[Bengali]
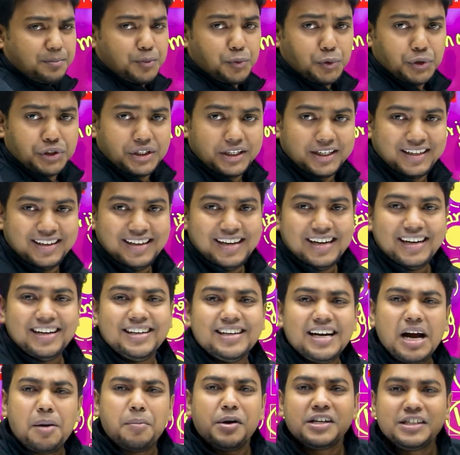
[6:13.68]
না পড়তে
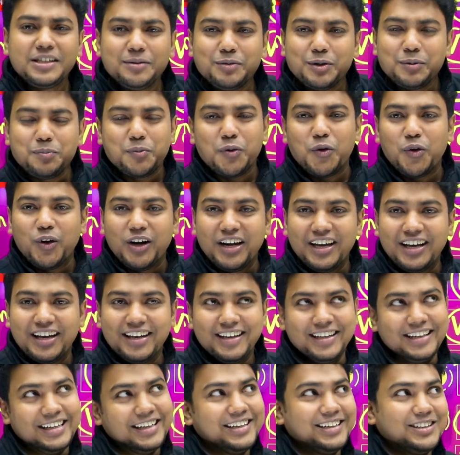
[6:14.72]
গ্রামার যেমন পড়লে
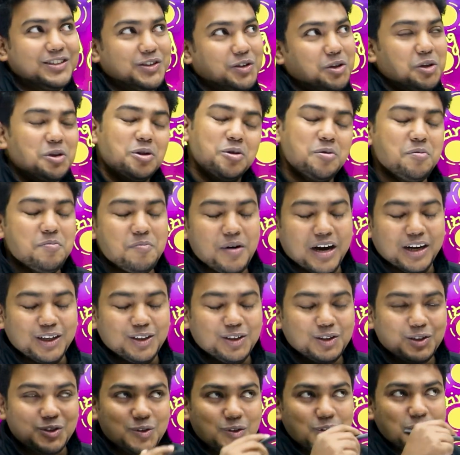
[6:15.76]
যখন তুমি
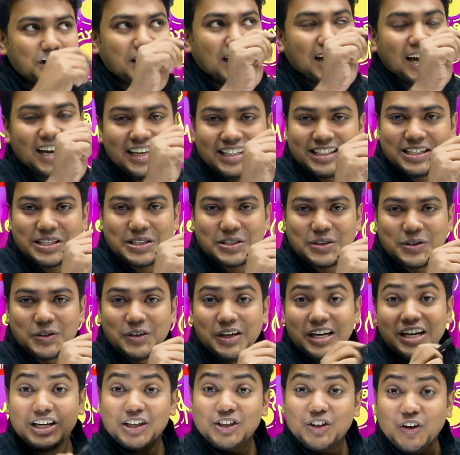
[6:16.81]
পারতেছো দাগাইতেছো
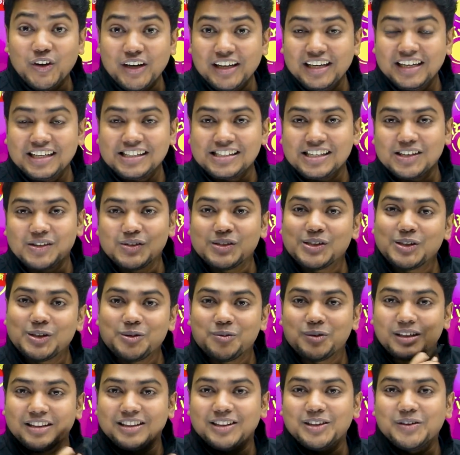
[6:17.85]
সঠিক অ্যান্সার হচ্ছে
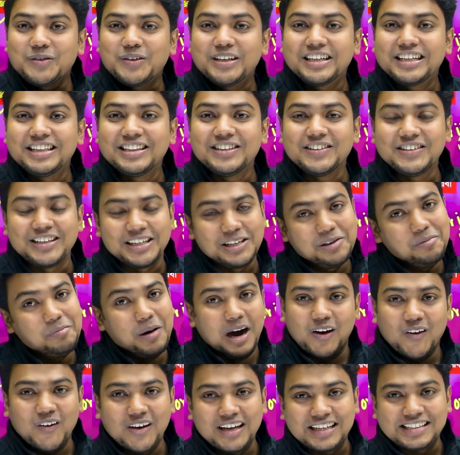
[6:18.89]
তুমি তোমার কিন্তু কি
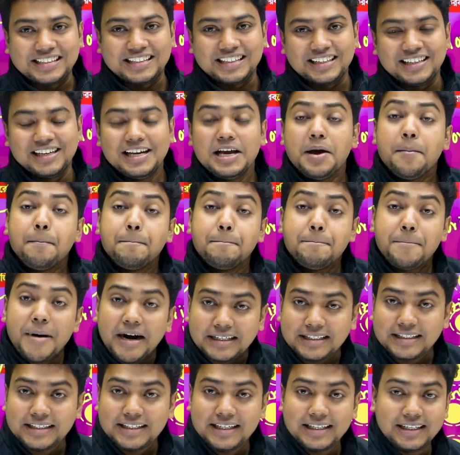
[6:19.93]
ভালো লাগছে
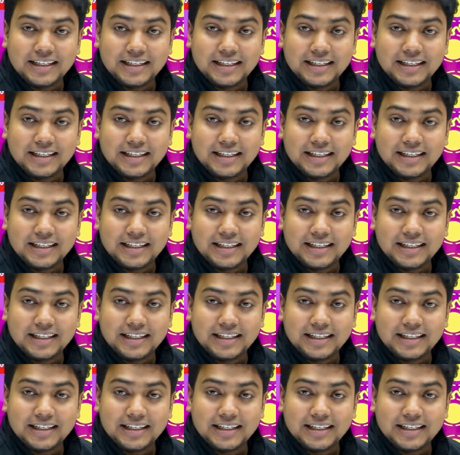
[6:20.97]
বাট